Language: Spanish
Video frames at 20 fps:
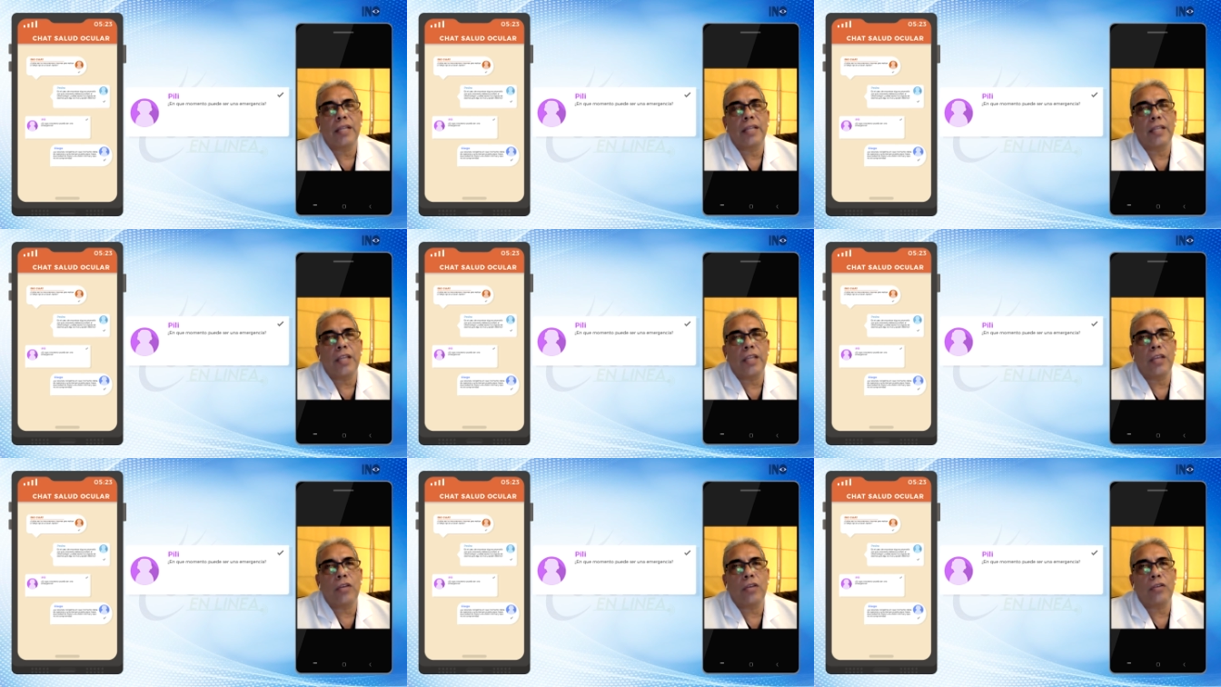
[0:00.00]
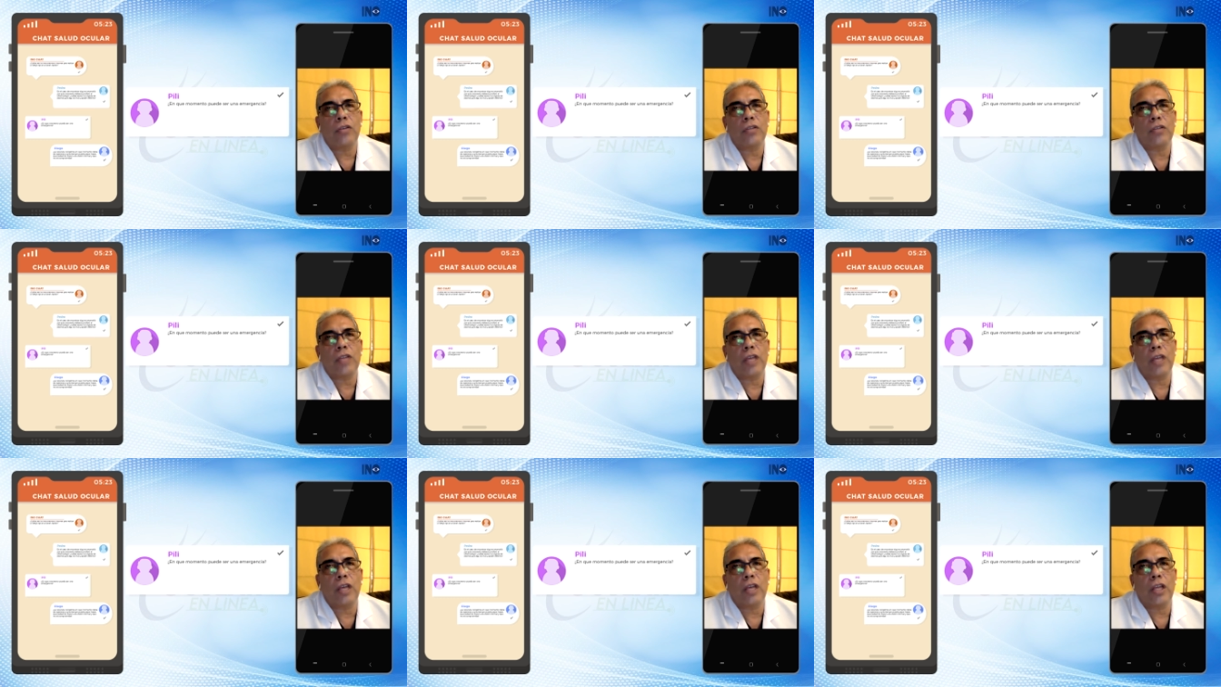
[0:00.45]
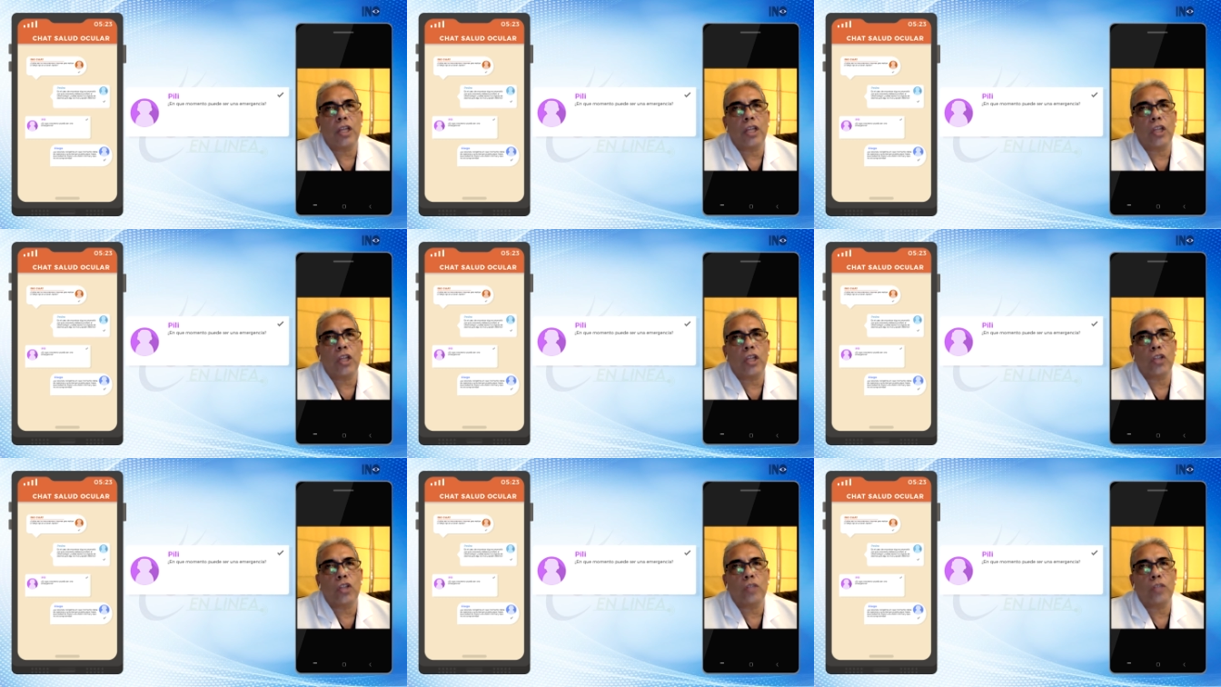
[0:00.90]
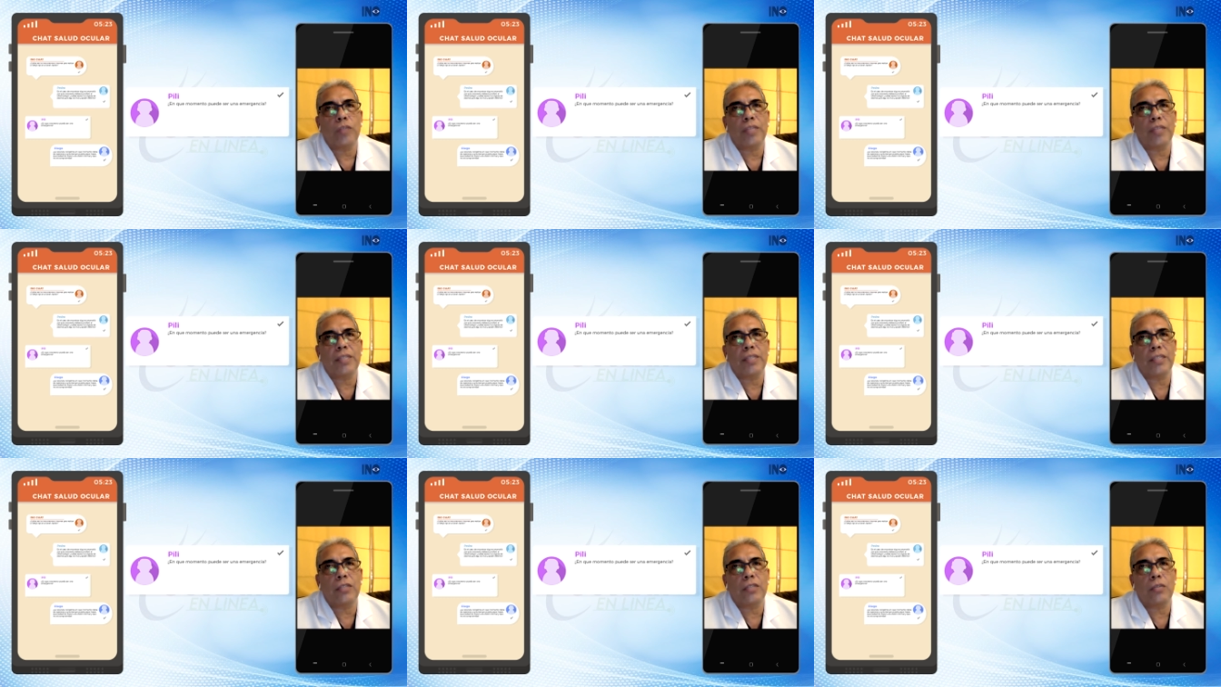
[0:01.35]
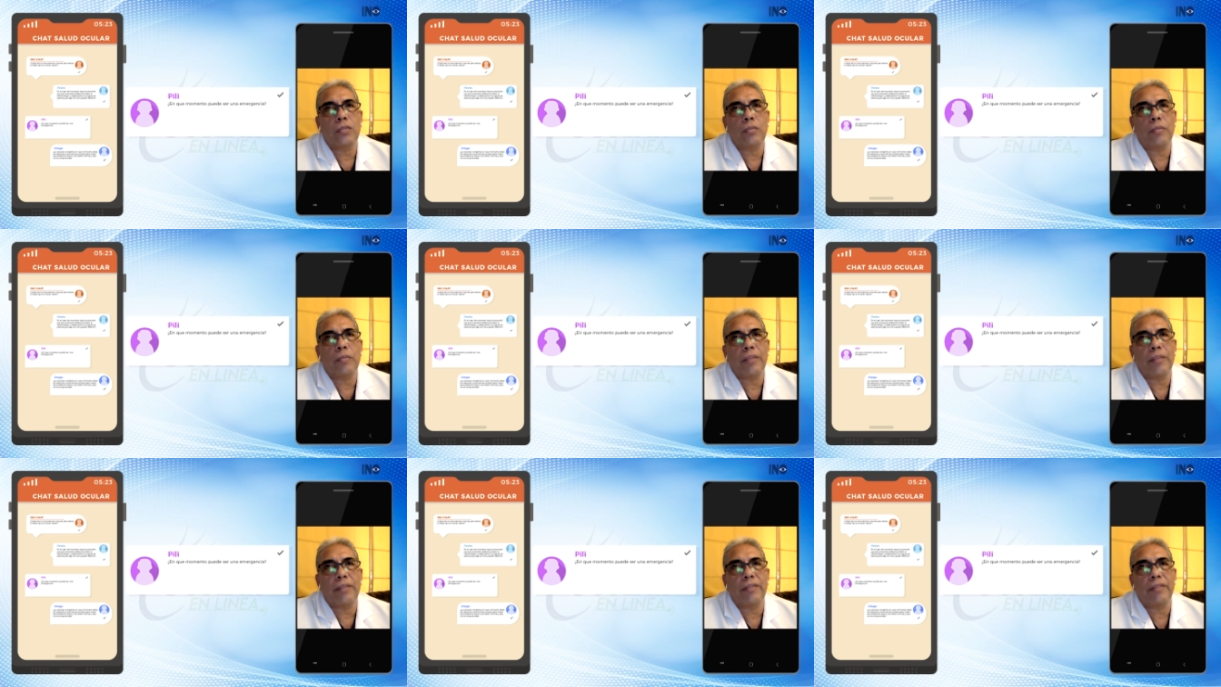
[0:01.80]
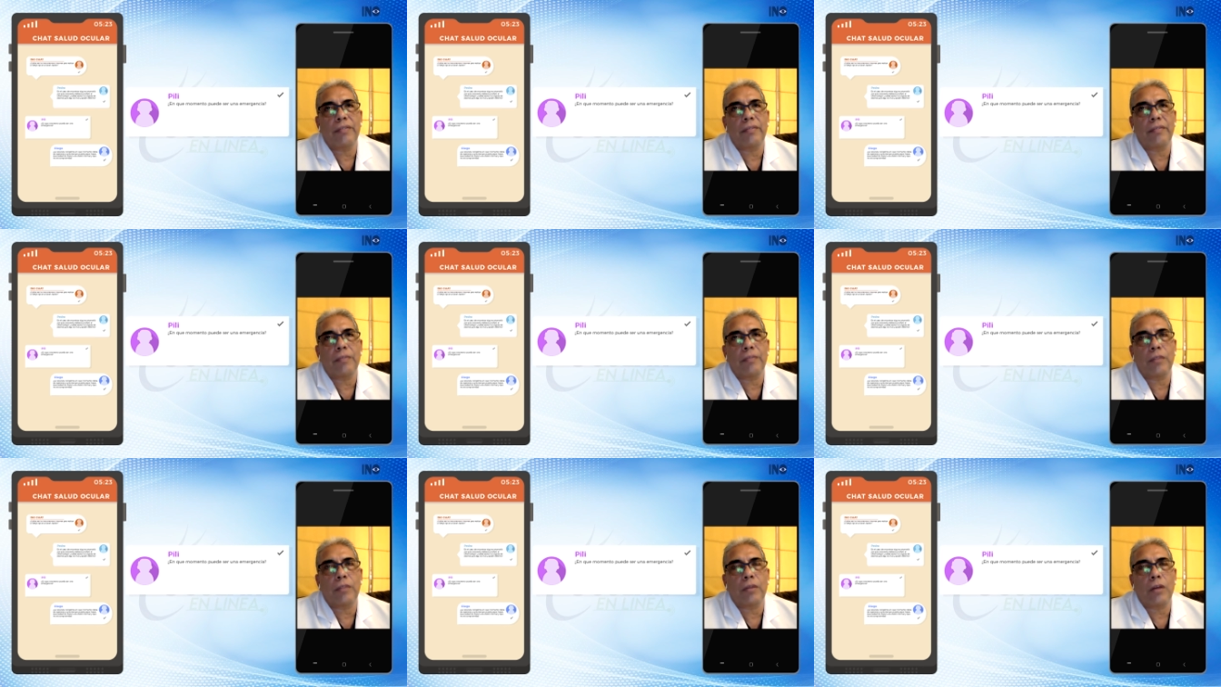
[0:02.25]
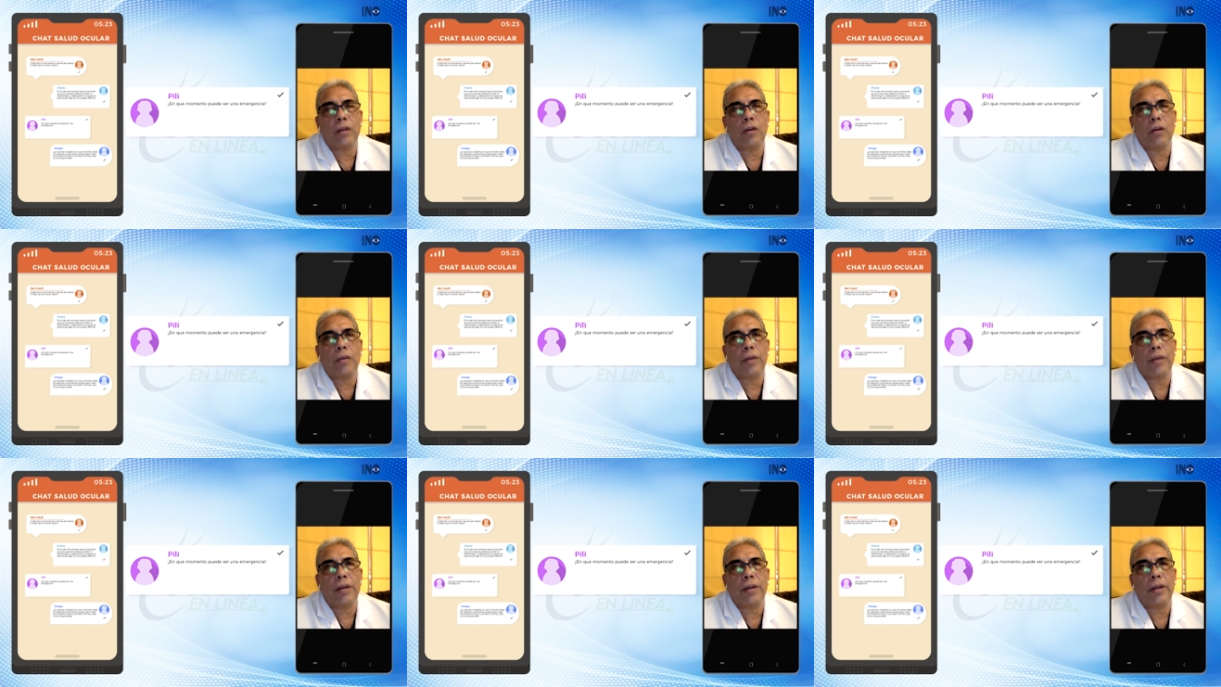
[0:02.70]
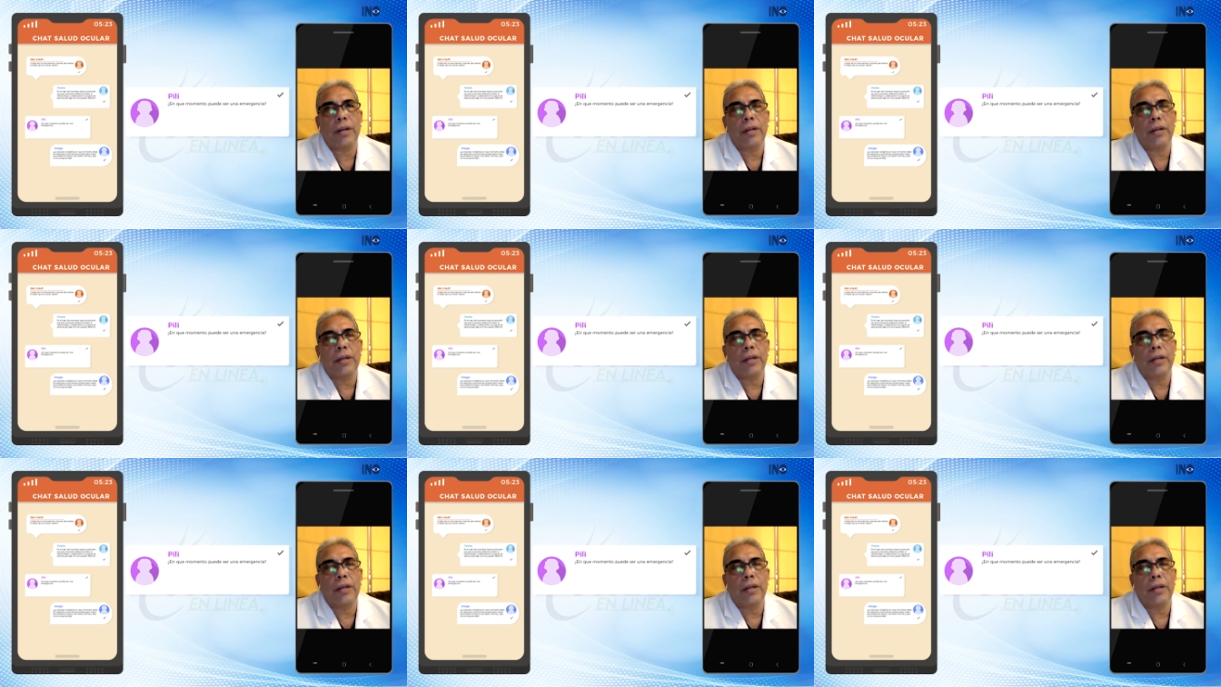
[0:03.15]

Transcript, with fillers: niños de dos meses, un mes, me ha tocado ver,